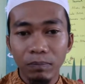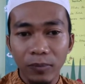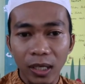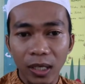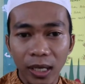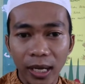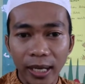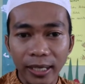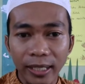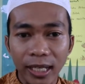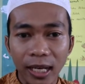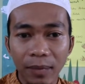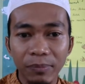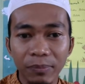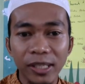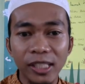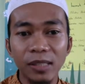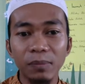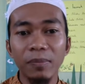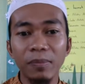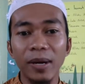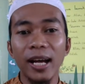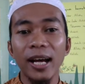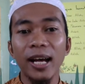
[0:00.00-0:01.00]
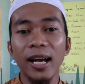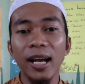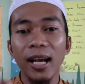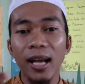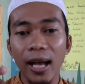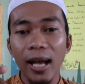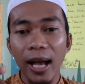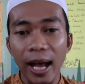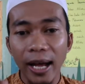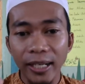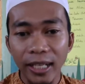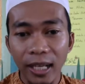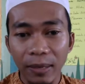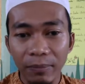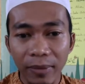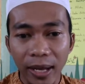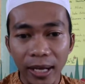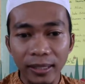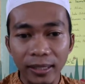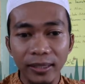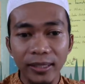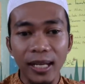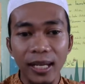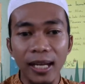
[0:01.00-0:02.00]
ada misbah, ada
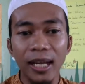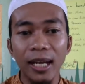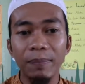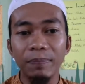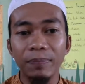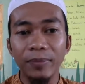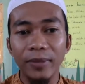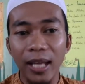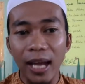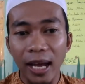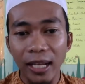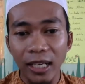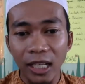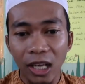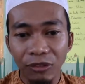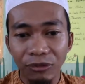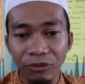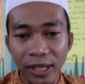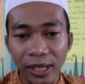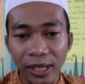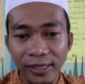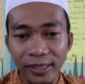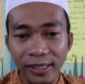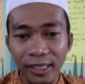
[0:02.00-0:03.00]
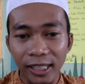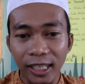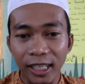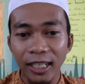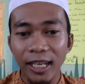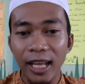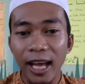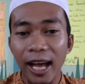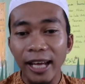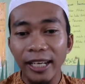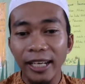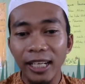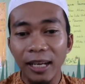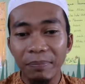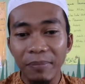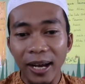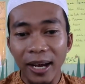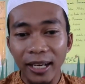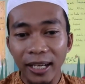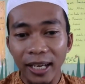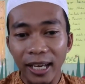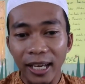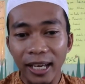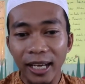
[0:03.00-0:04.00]
maktab, ada fasal, ada
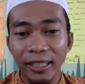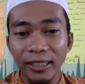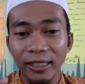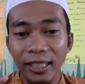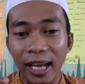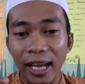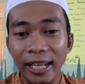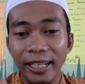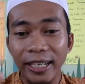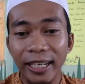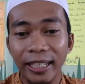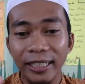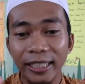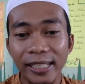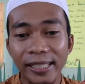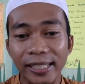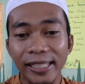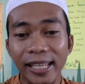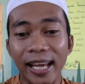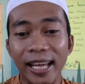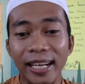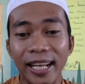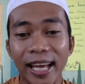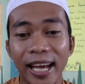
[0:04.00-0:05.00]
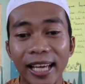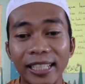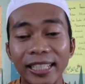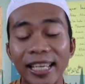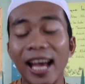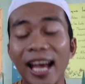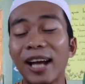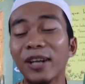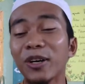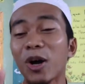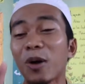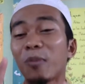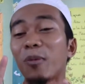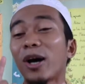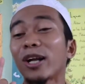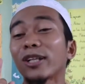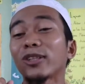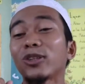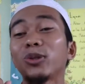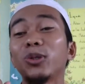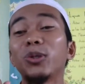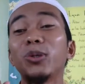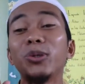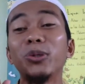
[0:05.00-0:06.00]
mak'at, ada khizana Yang nomor
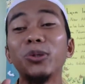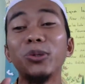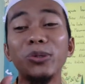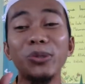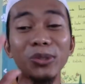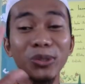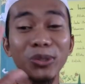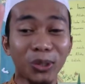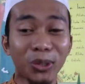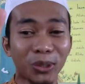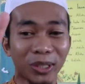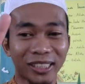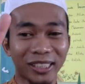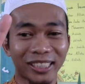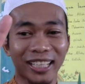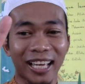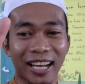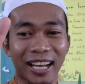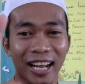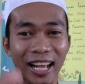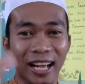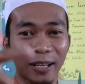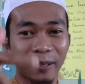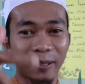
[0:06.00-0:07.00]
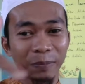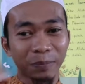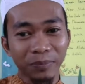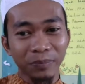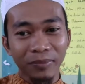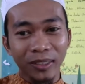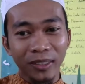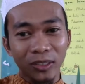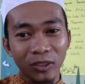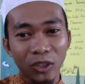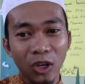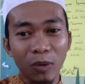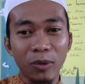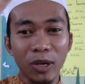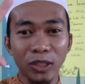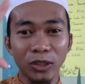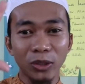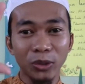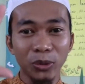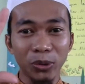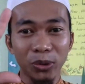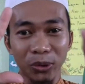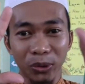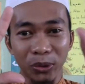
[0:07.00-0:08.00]
7 sekarang.
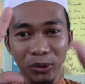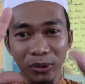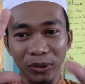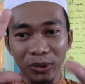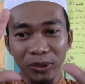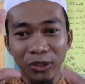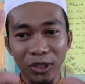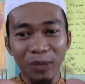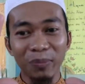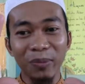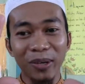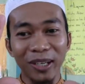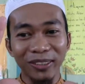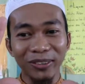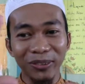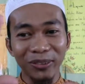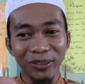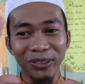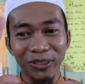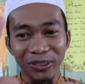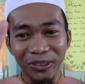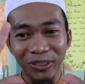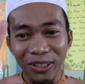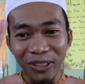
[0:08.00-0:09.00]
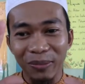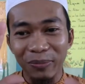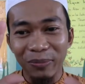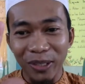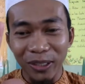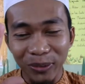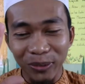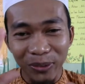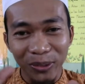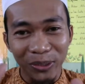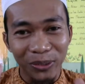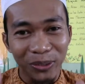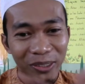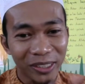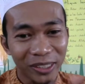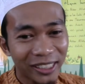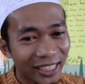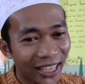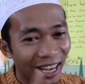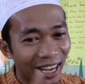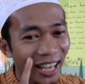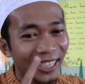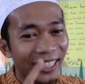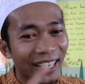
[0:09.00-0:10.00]
Nomor tujuh, nomor tujuh, nomor tujuh.
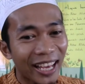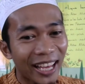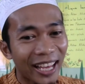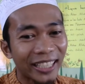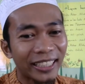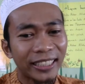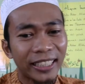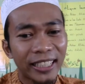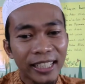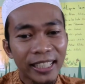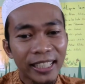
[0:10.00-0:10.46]
Silakan.